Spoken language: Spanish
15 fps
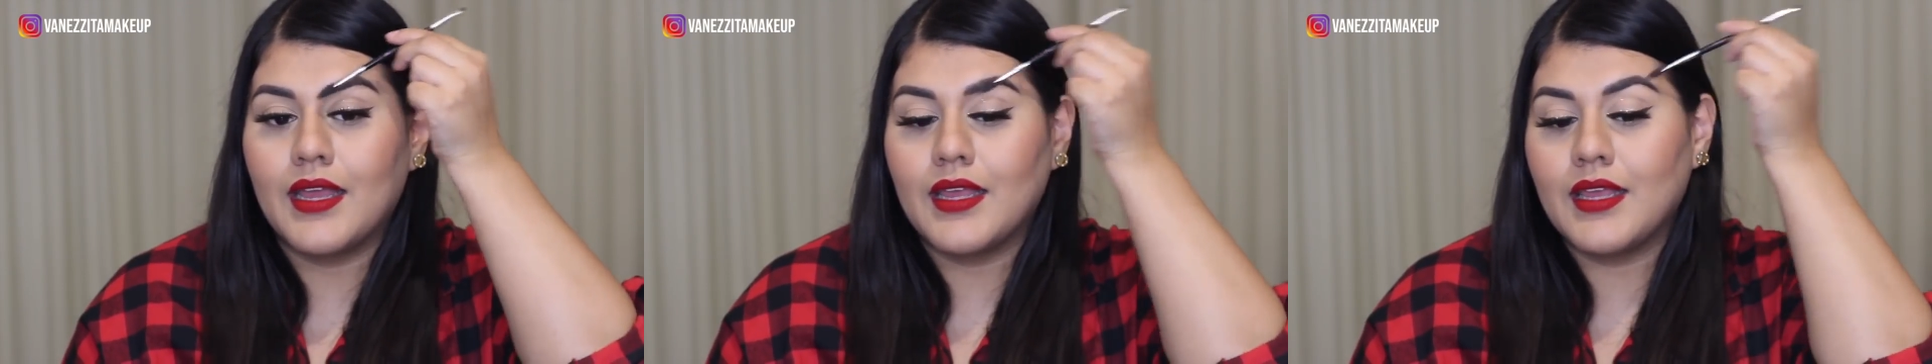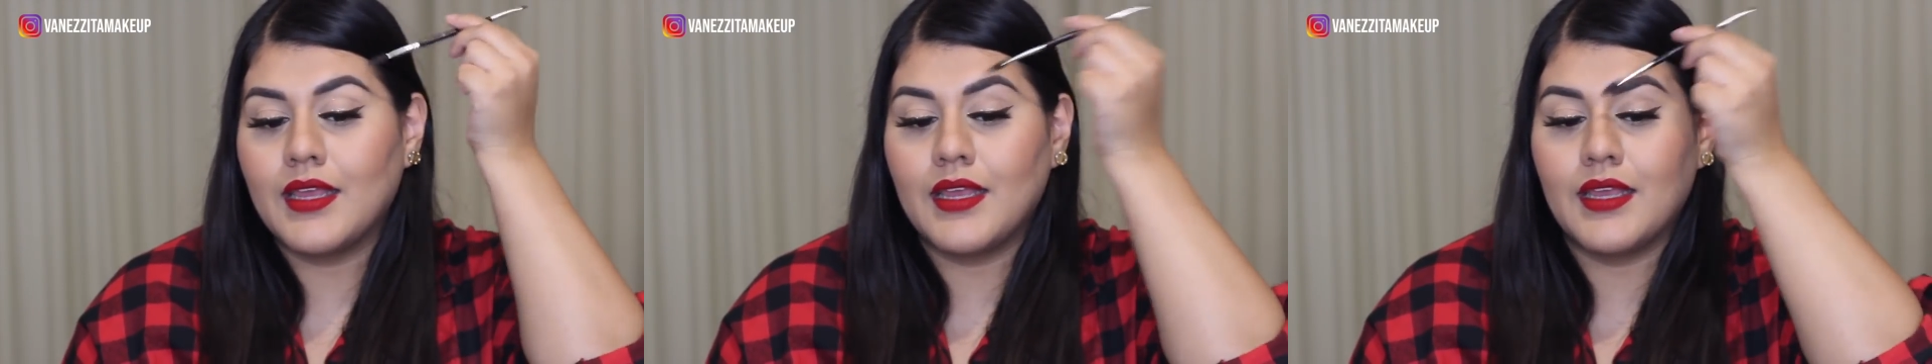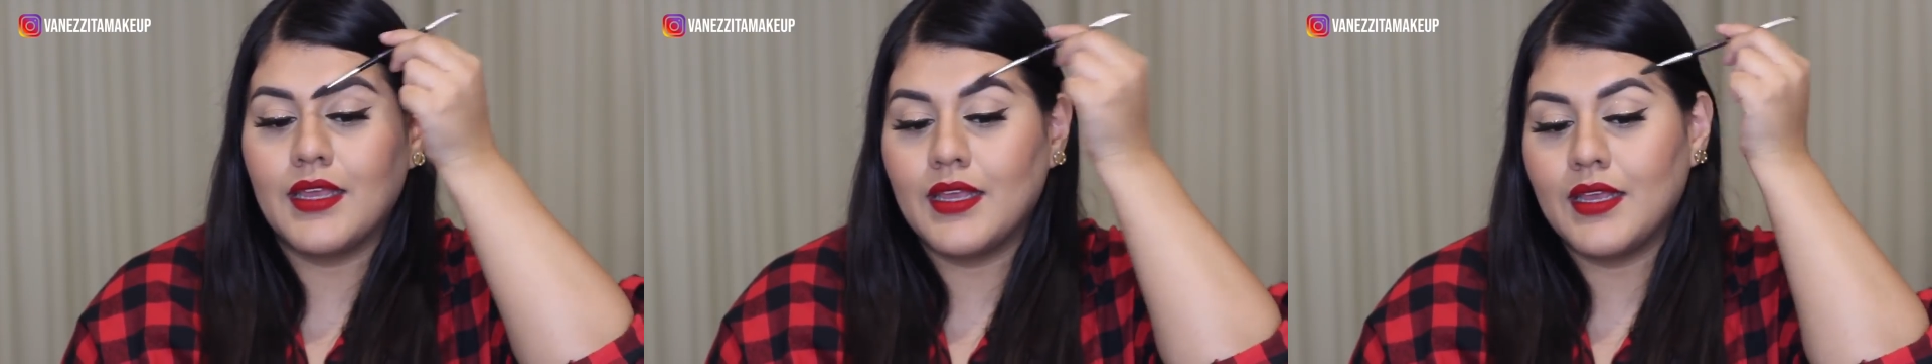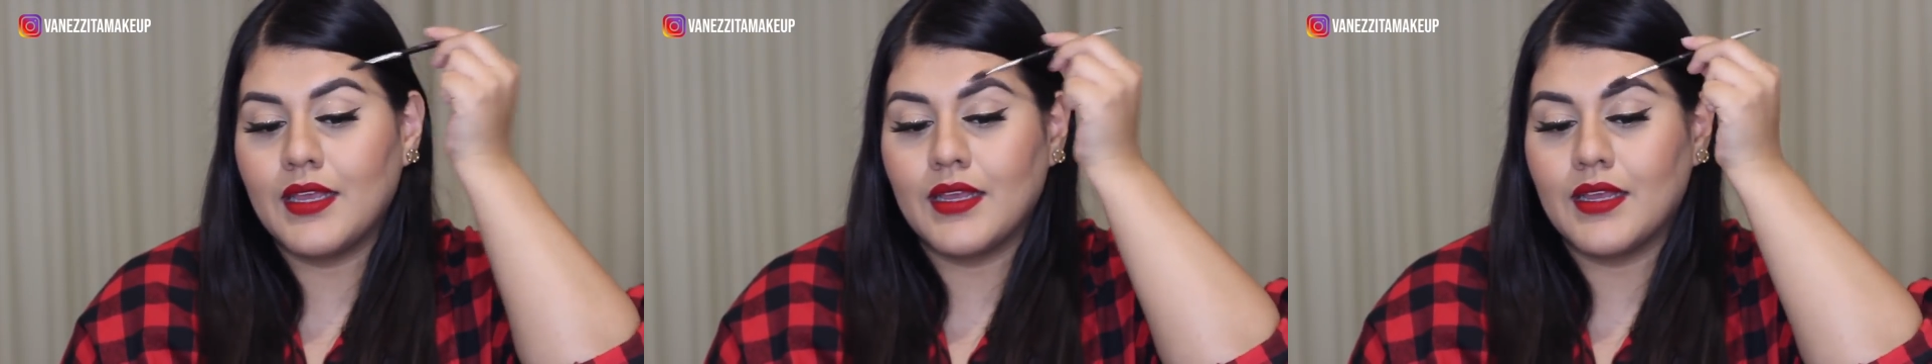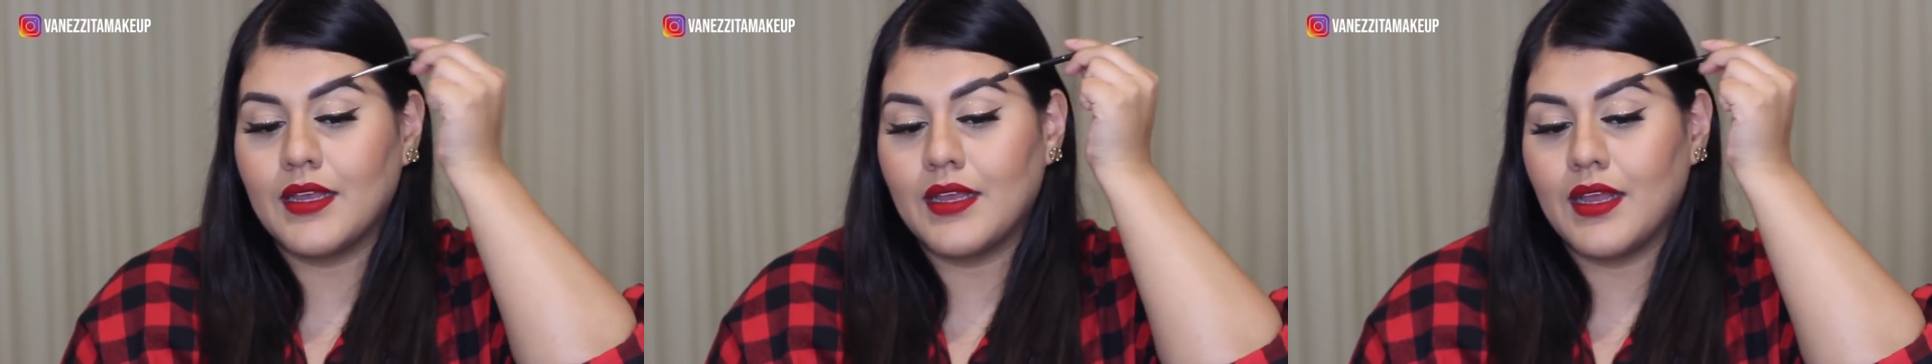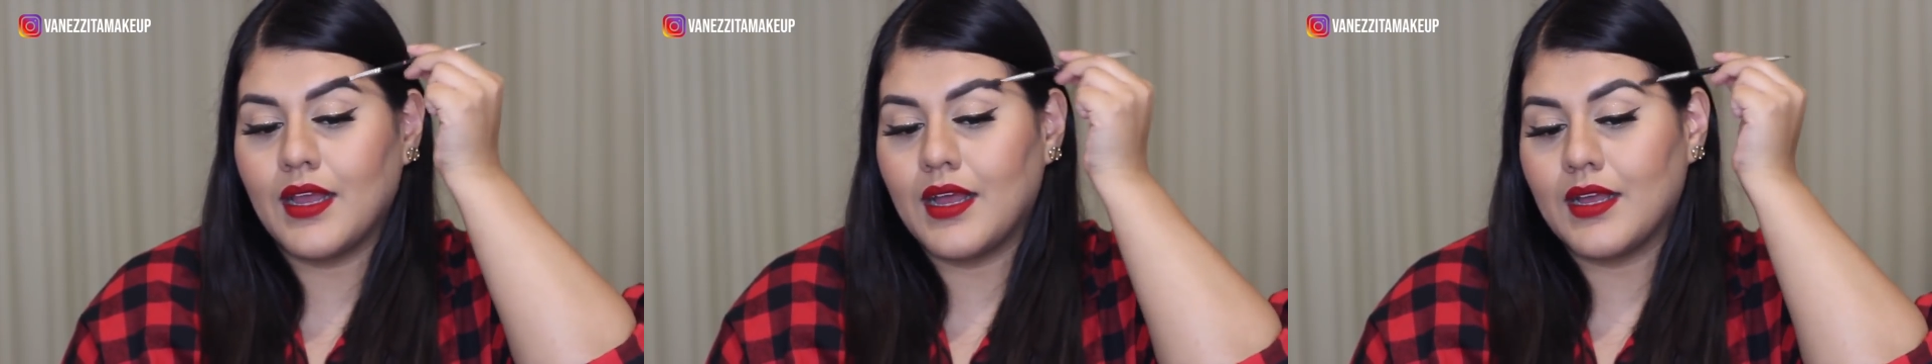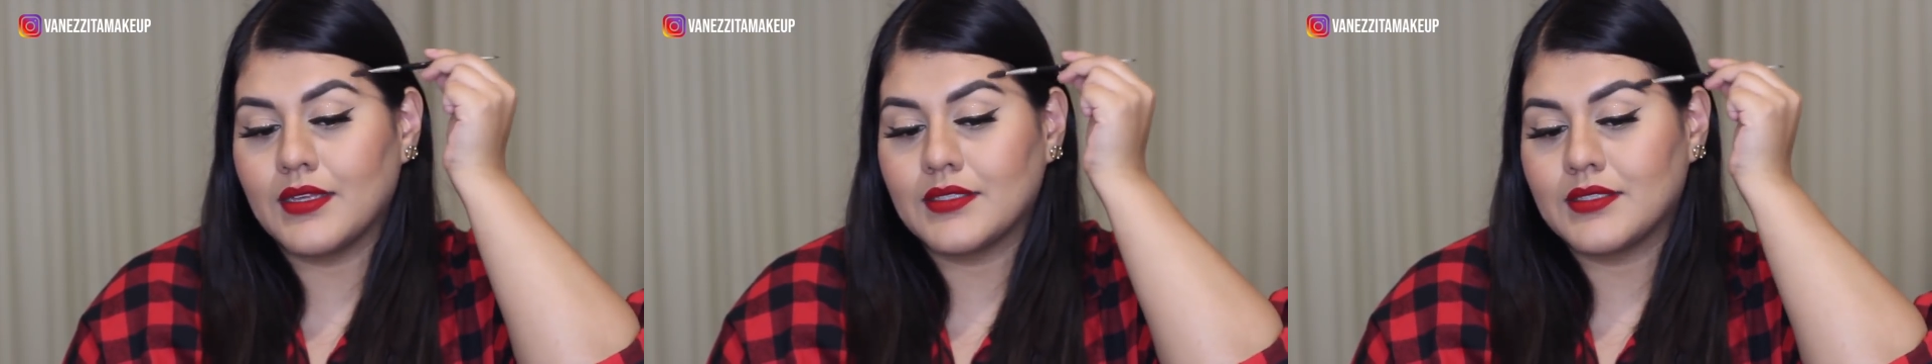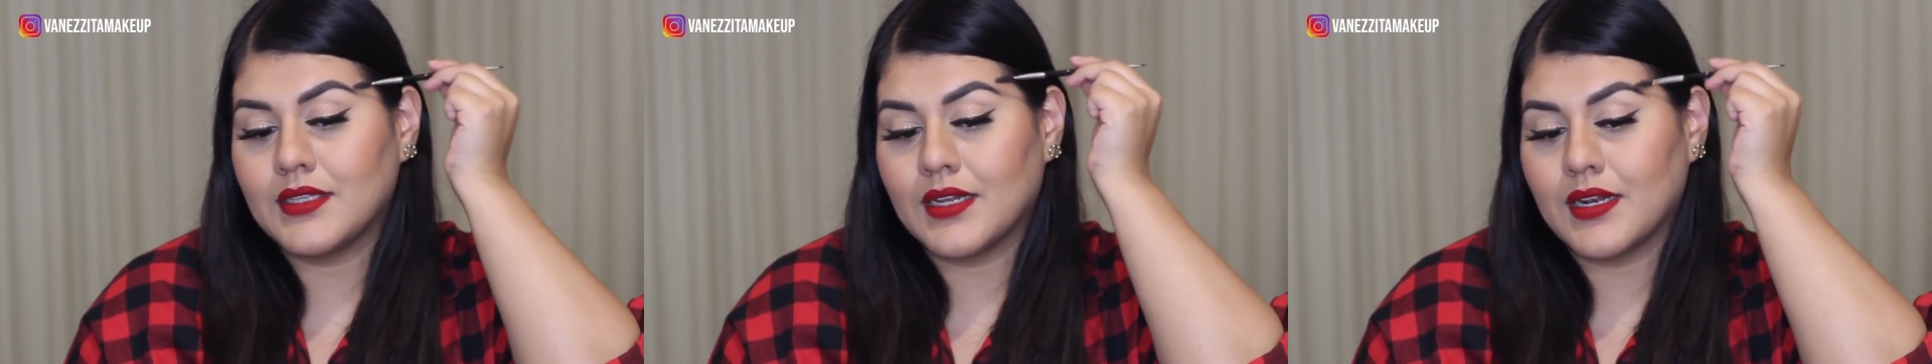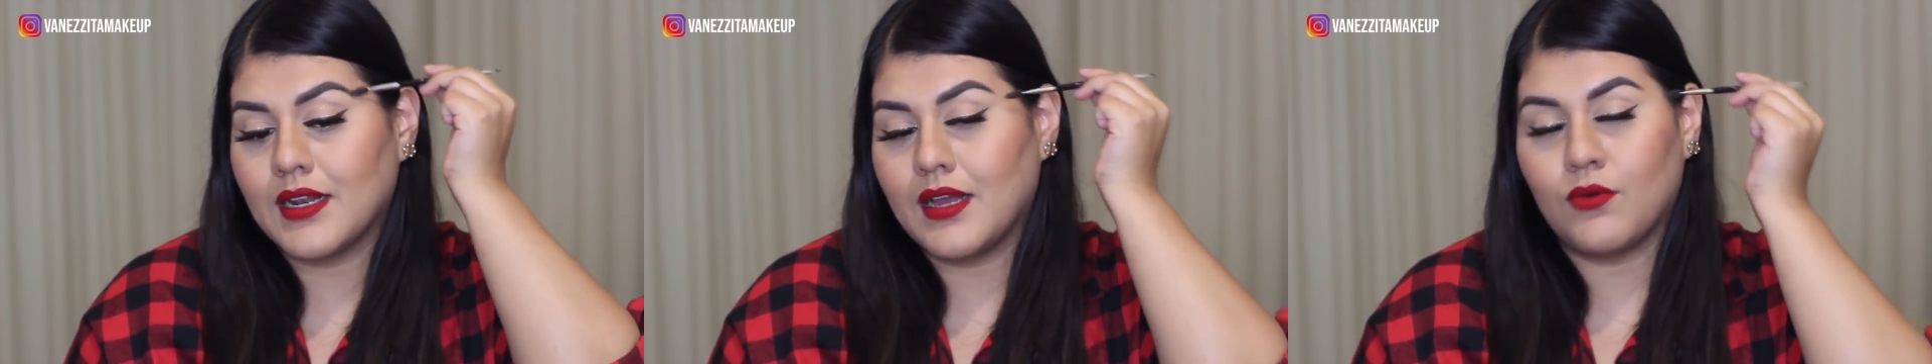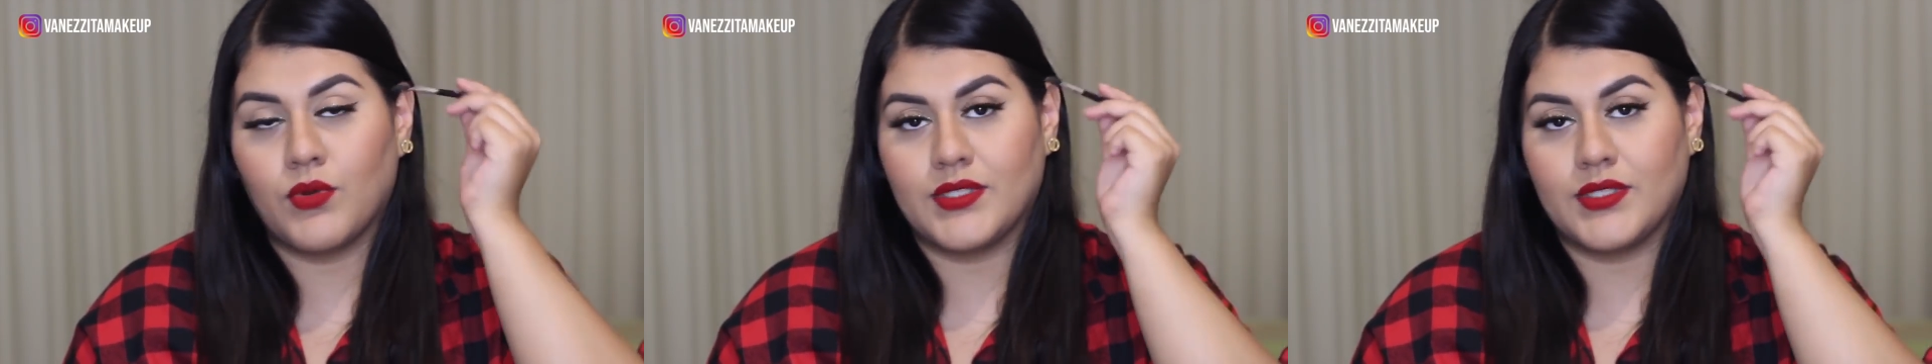y hacerla